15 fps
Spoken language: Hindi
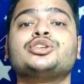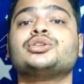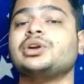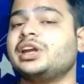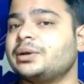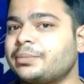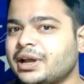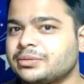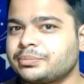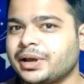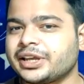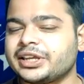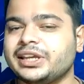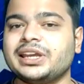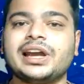सो एक बात
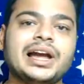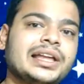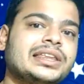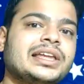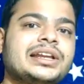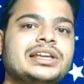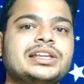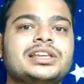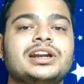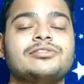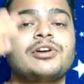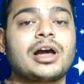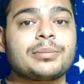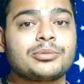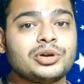पक्की है अंदर की की
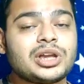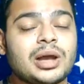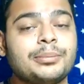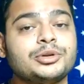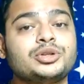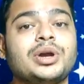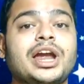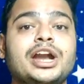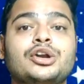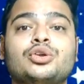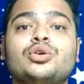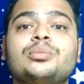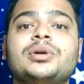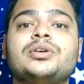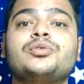तरफ आपको यहाँ पे जो
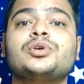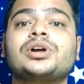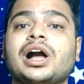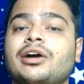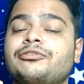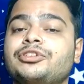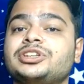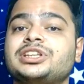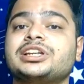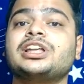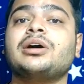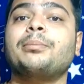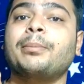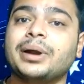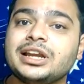हेडरूम है वो काफ़ी
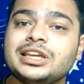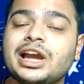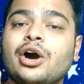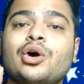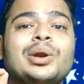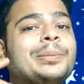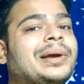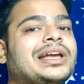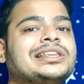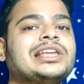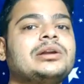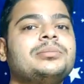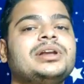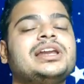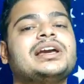ज़्यादा बढ़िया और
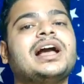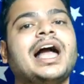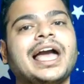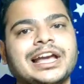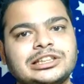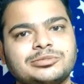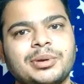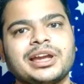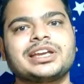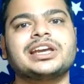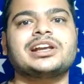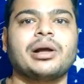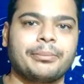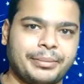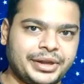बेहतर मिलेगा हैचबैक
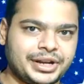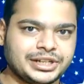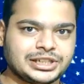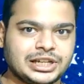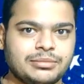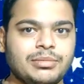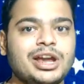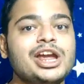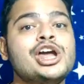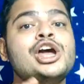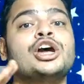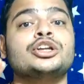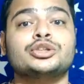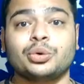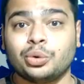के कंपेरिजन में
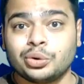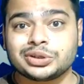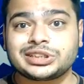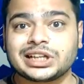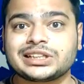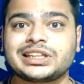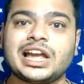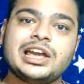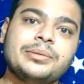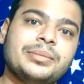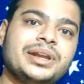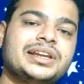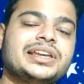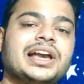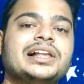तो हो सकता है
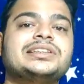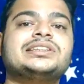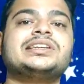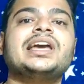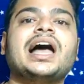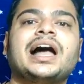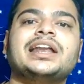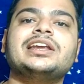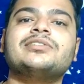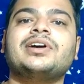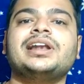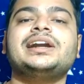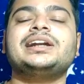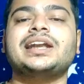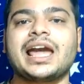मेरे ख्याल से आने
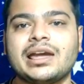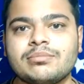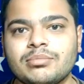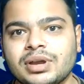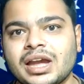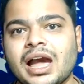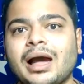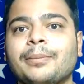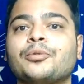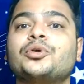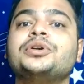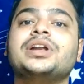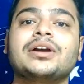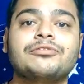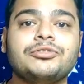वाले टाइम में
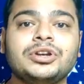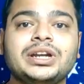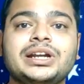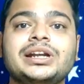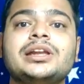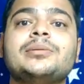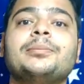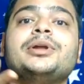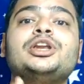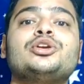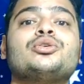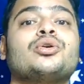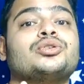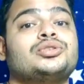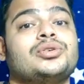आपको डेफिनेटली
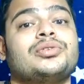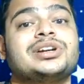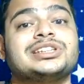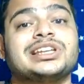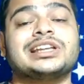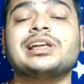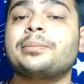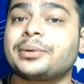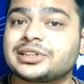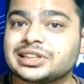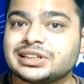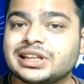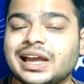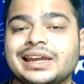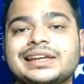मिनी क्रॉसओवर ज़्यादा
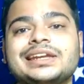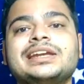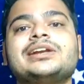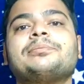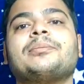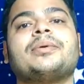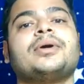पसंद आएगी